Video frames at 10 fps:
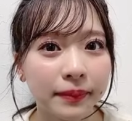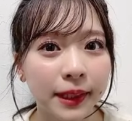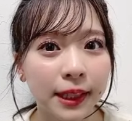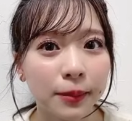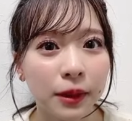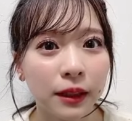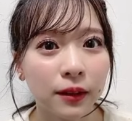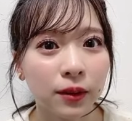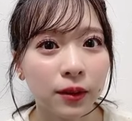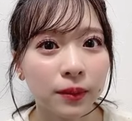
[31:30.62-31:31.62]
待ってもらえ
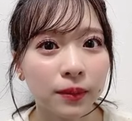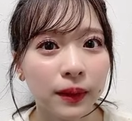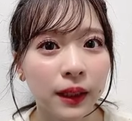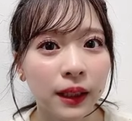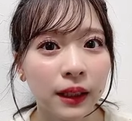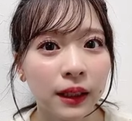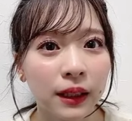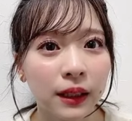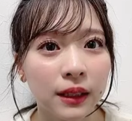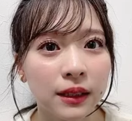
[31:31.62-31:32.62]
るとありがた
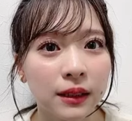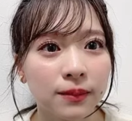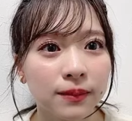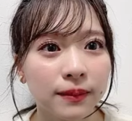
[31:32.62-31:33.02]
いです